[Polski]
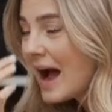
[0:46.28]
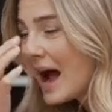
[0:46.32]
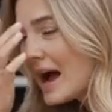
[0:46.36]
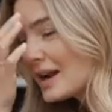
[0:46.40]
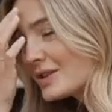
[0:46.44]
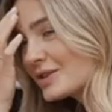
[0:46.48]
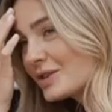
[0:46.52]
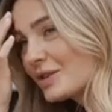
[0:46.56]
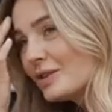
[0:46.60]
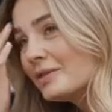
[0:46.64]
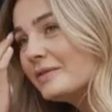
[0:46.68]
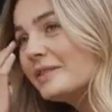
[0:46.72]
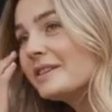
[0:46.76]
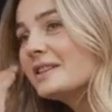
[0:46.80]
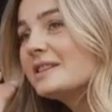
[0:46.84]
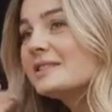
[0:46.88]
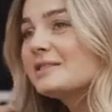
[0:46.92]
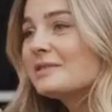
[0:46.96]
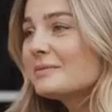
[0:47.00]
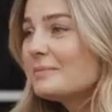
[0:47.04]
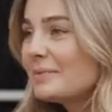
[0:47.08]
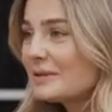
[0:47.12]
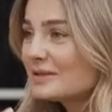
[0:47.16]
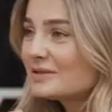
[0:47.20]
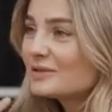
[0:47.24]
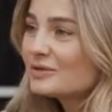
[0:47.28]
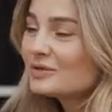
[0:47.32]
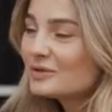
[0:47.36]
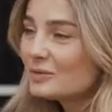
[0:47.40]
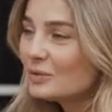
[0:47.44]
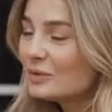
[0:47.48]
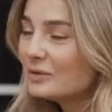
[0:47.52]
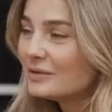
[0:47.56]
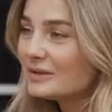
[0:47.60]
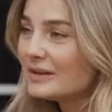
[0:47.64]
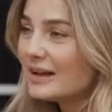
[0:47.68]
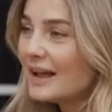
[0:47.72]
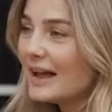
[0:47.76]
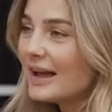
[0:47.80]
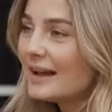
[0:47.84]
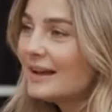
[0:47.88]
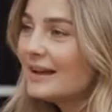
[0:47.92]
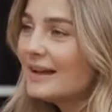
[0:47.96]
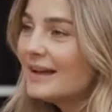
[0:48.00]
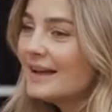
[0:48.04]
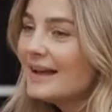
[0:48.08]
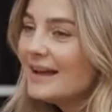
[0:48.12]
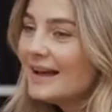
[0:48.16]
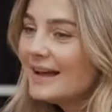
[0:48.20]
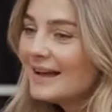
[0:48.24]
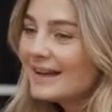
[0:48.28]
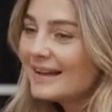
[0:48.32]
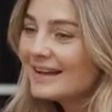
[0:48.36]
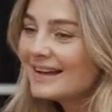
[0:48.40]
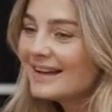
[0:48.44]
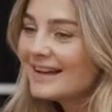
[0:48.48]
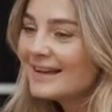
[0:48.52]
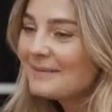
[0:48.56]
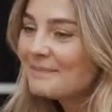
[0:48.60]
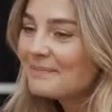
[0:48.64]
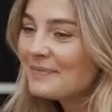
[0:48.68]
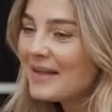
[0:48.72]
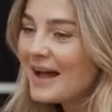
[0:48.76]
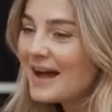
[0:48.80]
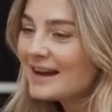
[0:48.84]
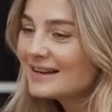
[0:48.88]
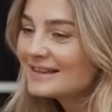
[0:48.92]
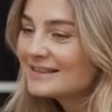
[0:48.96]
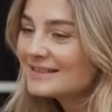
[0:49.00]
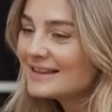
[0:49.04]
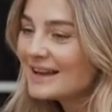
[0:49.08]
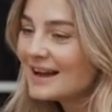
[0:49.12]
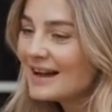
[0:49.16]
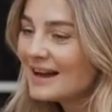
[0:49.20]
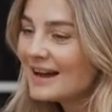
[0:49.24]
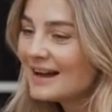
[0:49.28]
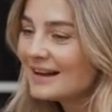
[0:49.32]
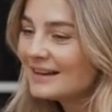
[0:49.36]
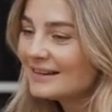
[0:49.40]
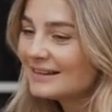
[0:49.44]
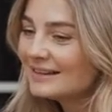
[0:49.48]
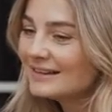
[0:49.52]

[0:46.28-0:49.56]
Aczkolwiek jest to bardzo złudne. Akcja